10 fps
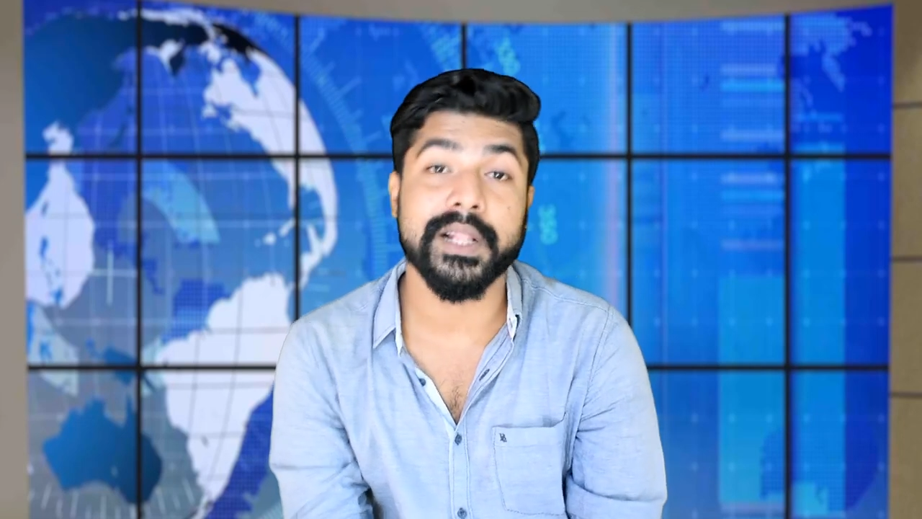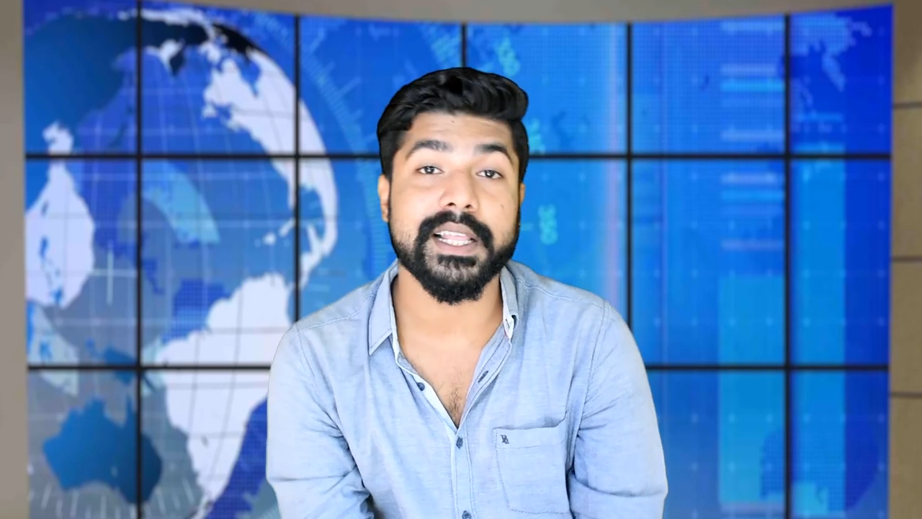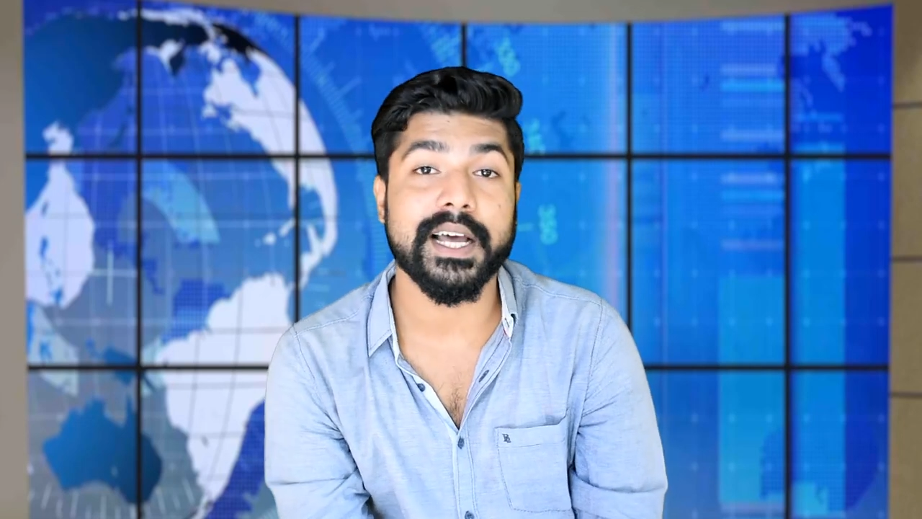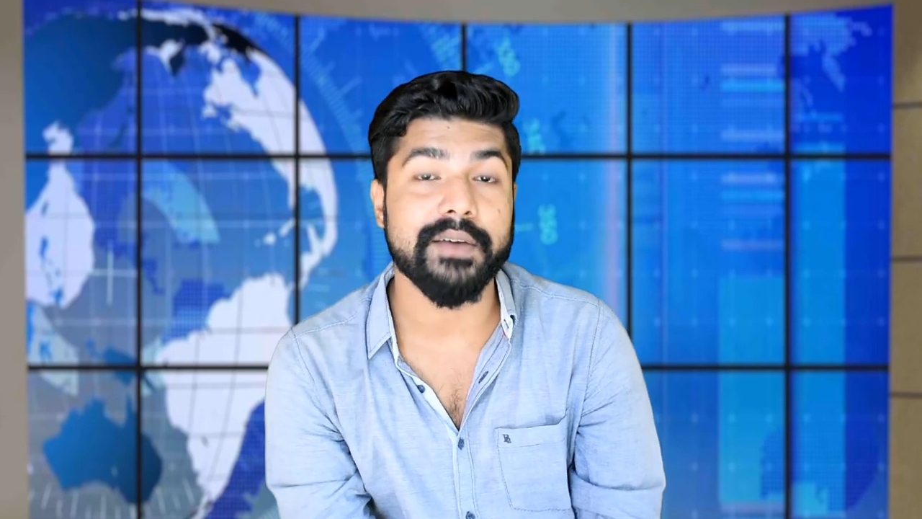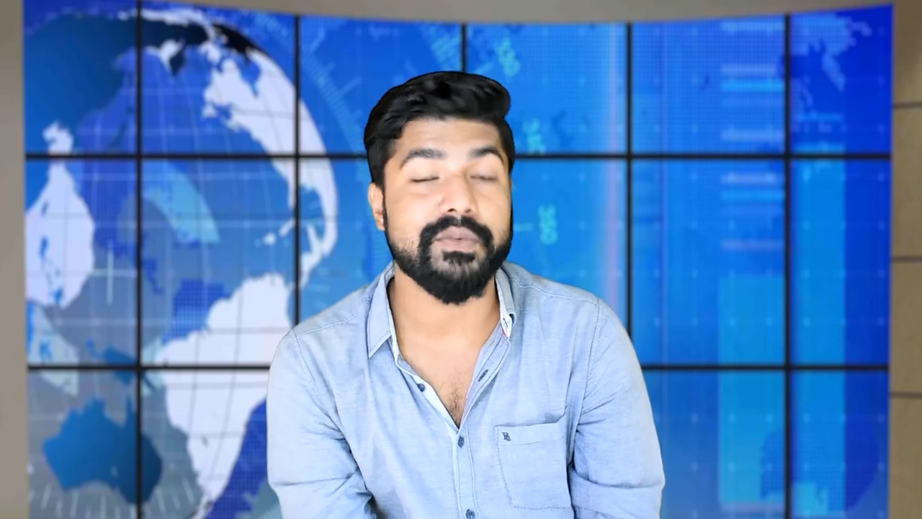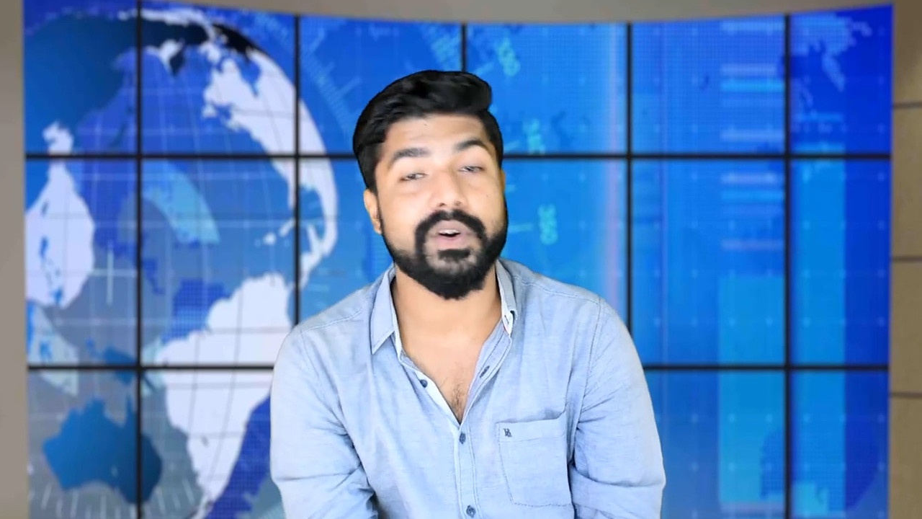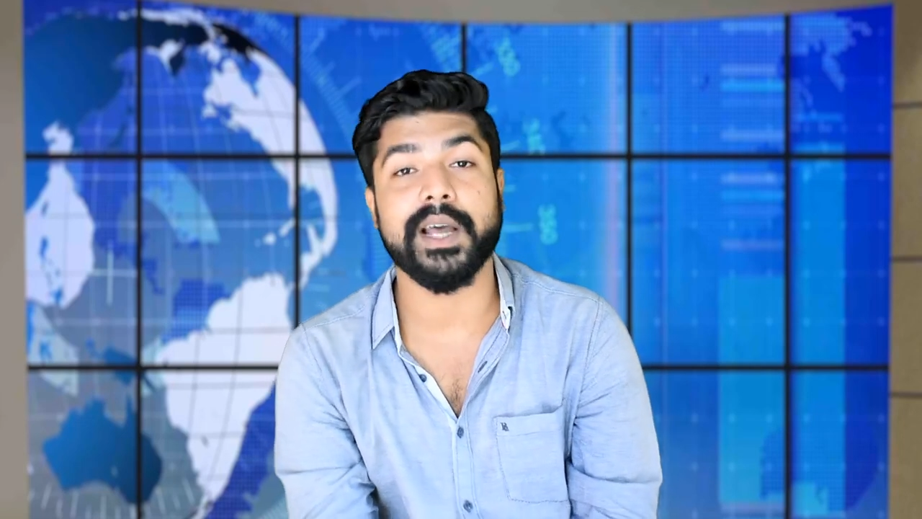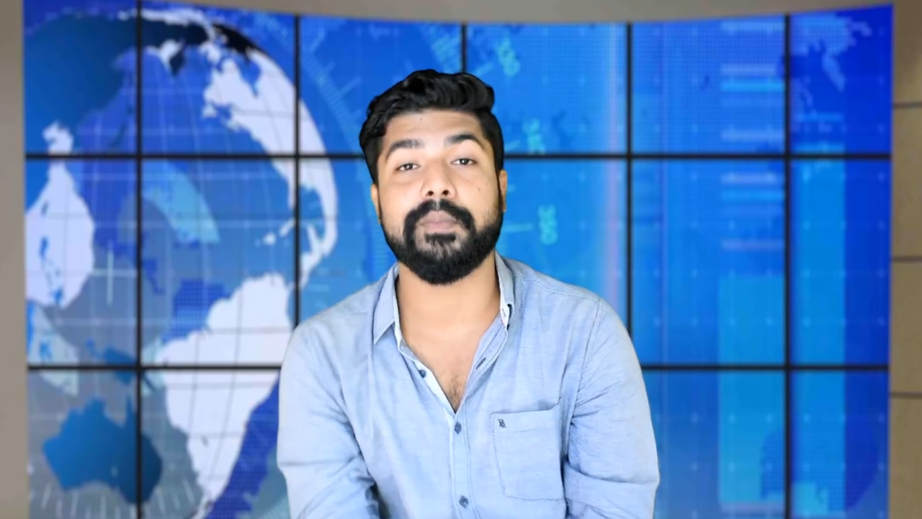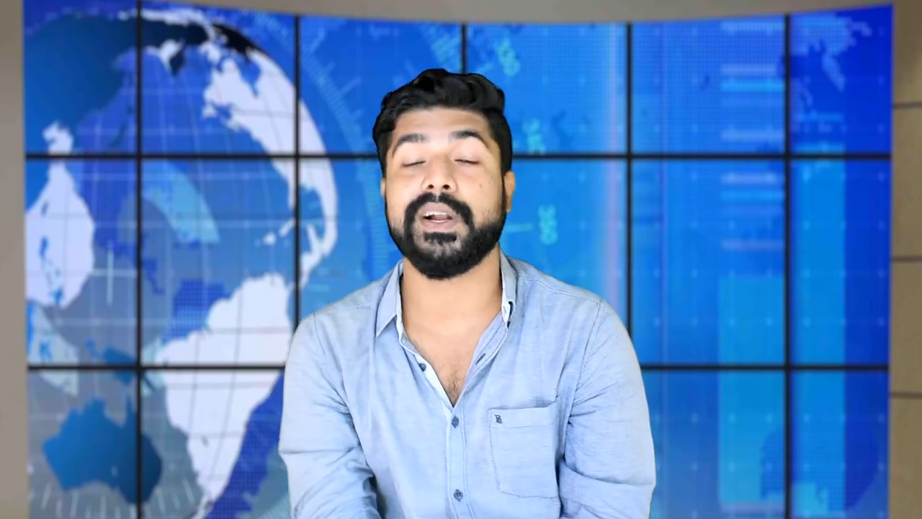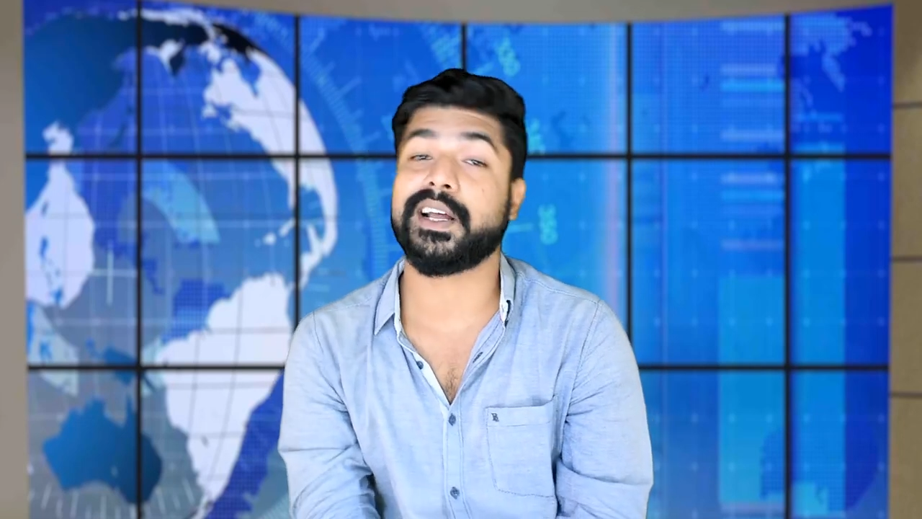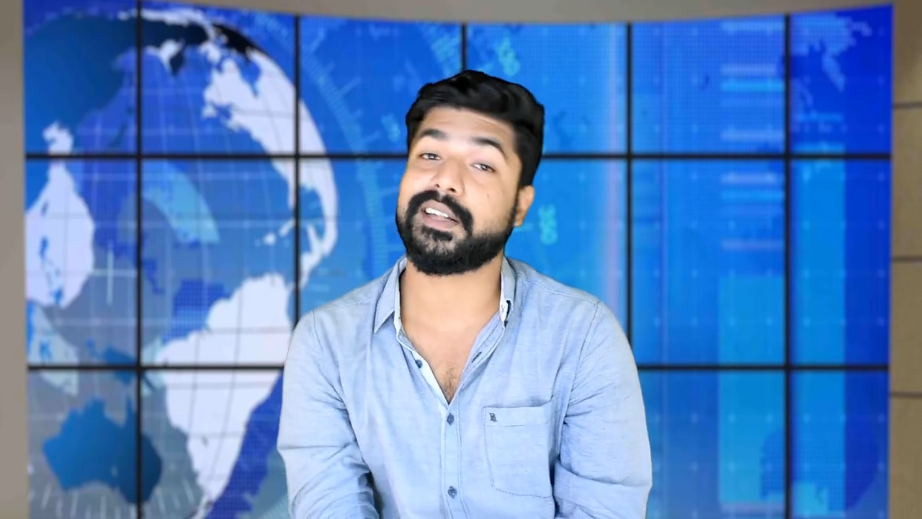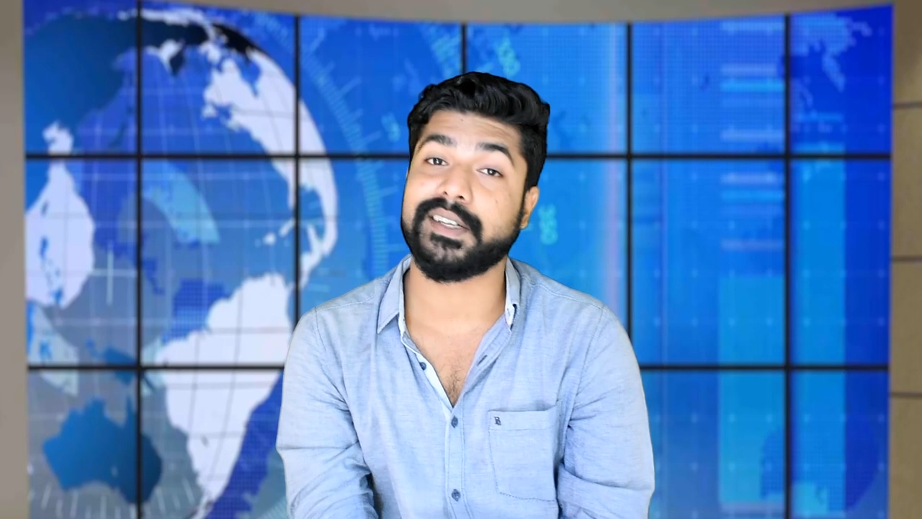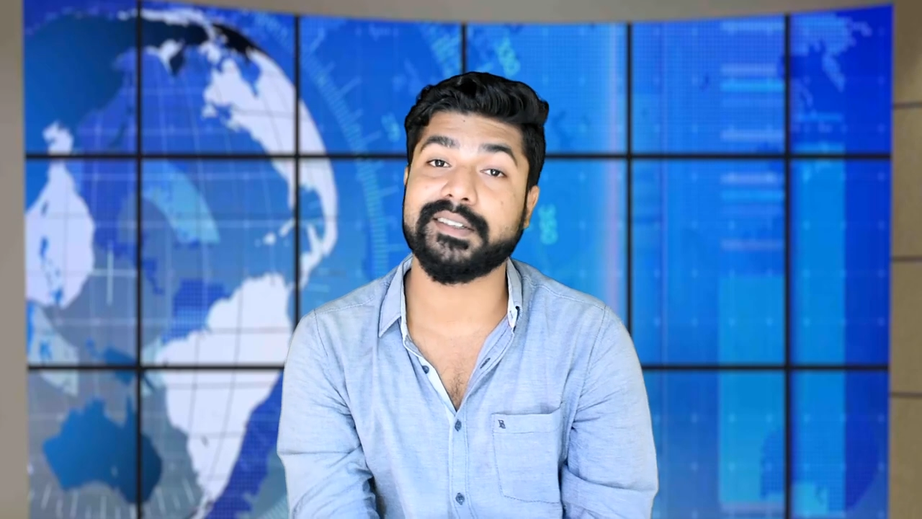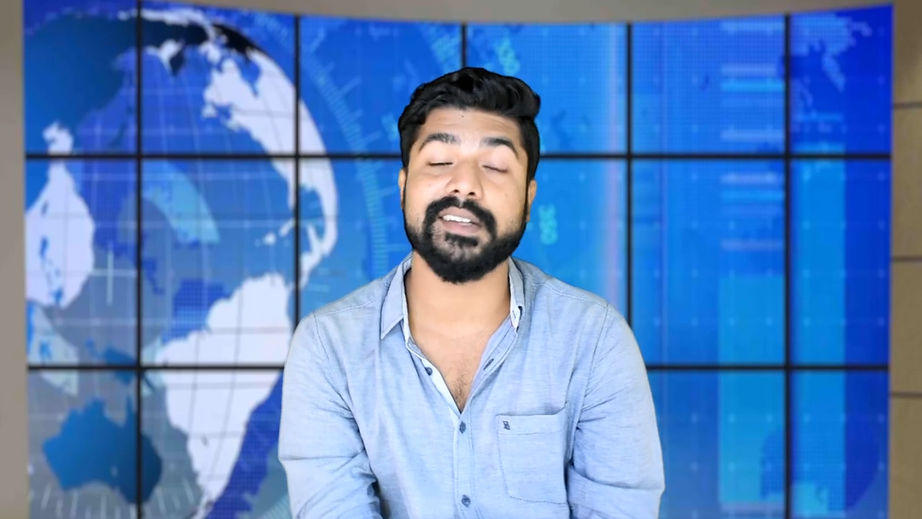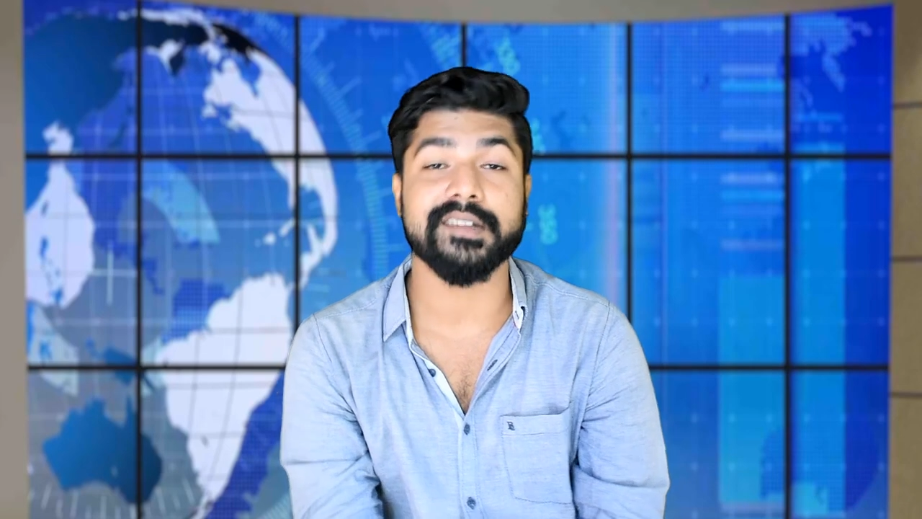मिलता है वो है एप्पल का
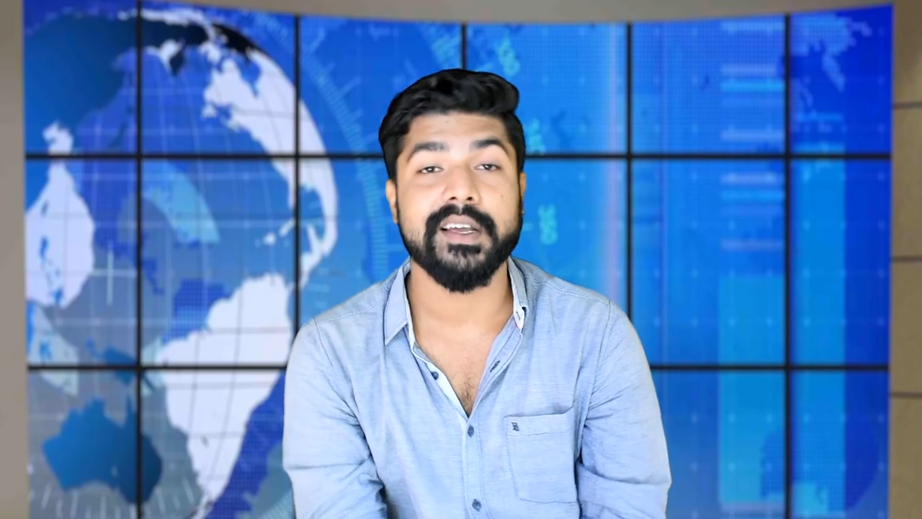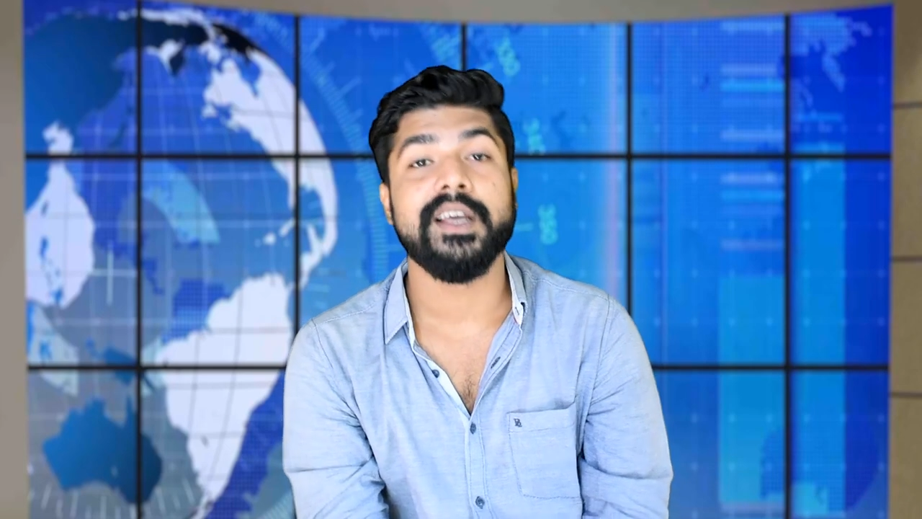सिक्स